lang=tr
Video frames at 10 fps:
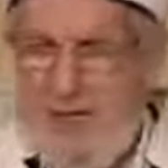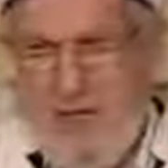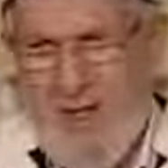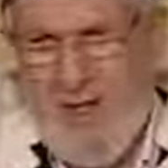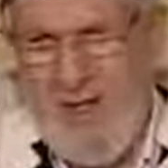
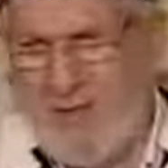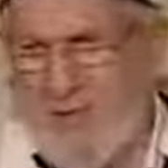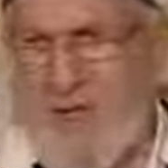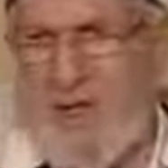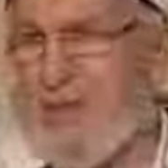Ha, o
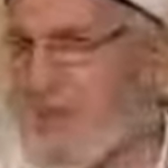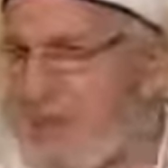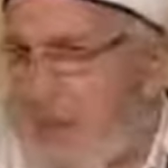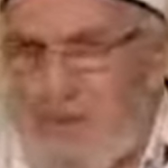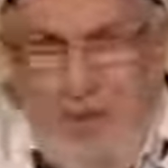zaman
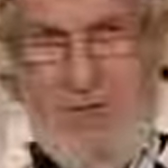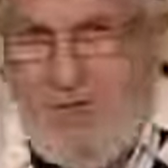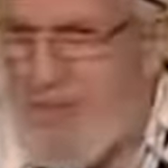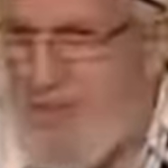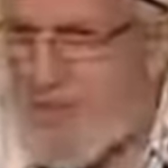ben
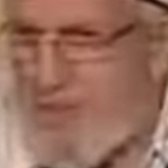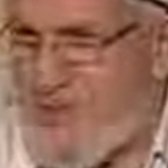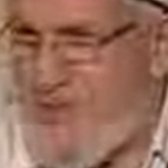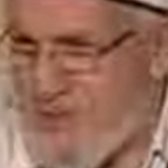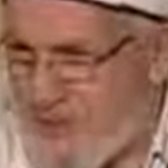görevimi
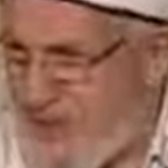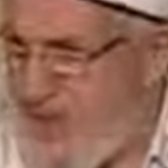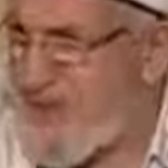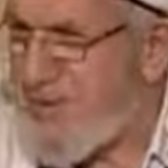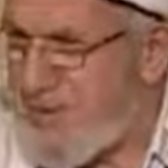yaptım, her şeyi
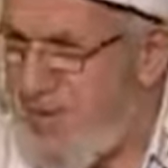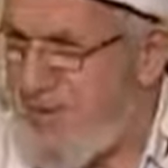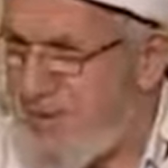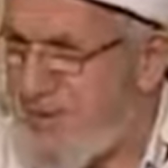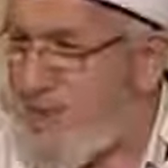yaptım ya
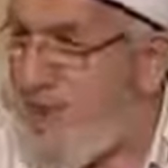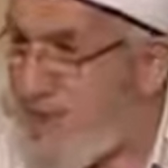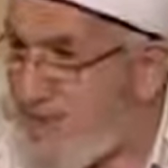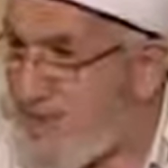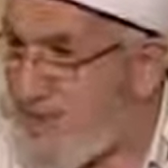Rabbi
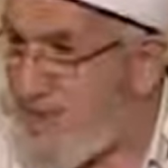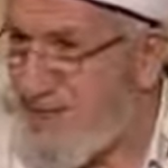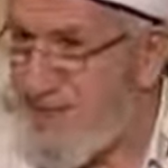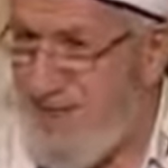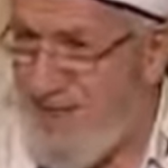diyebilirsin
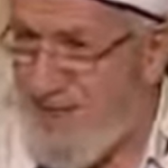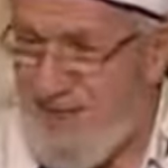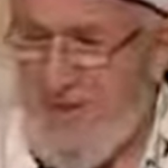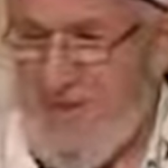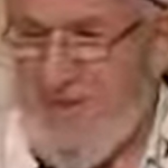ama
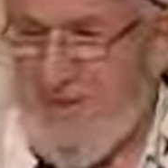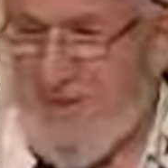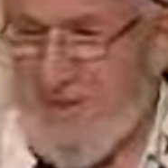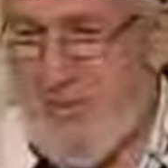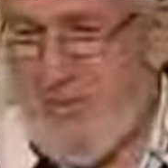
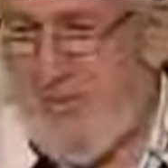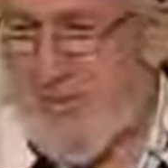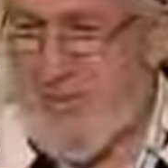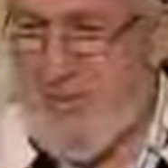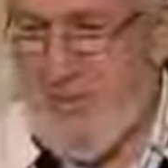namaza
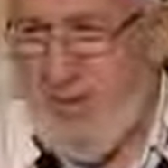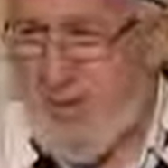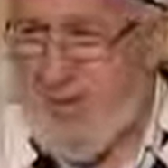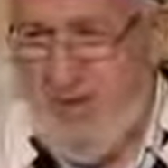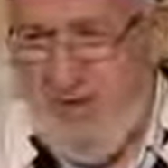
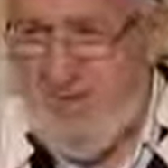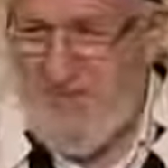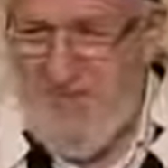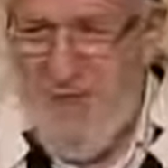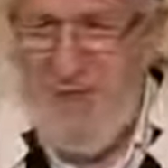kaldırmadıysan,
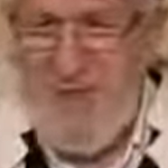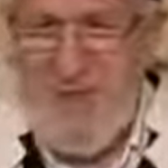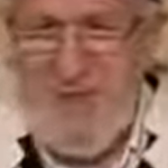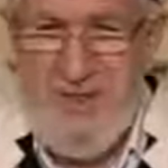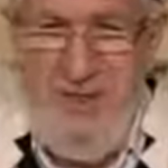
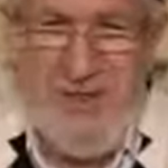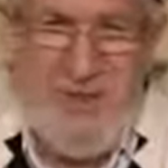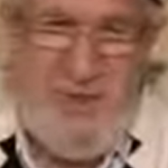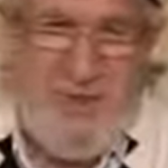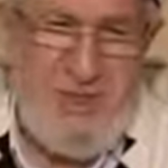
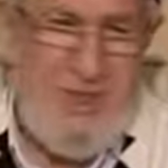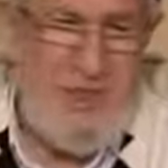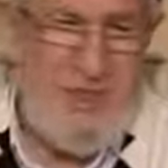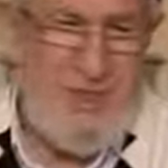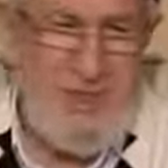yanlış işler
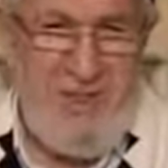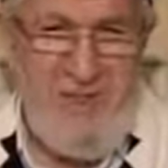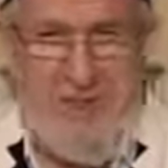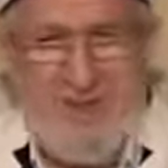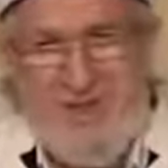yaptığı
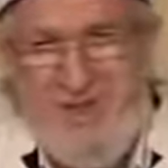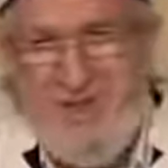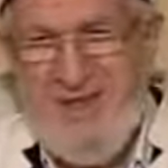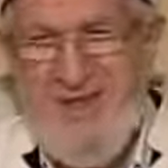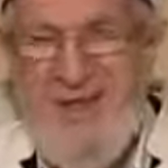zaman
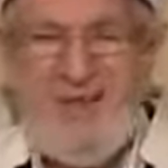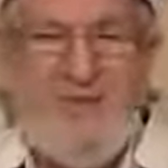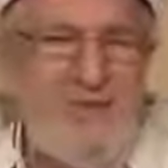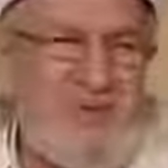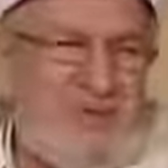daha çocuk